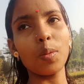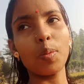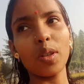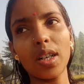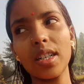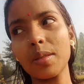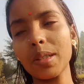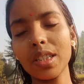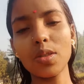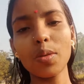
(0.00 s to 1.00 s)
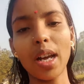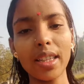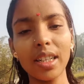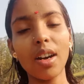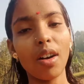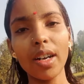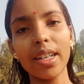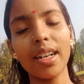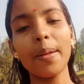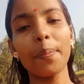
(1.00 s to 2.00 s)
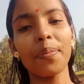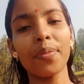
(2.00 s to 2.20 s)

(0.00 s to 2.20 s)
উপরে খালি মানে কিছু না দিলে হয় না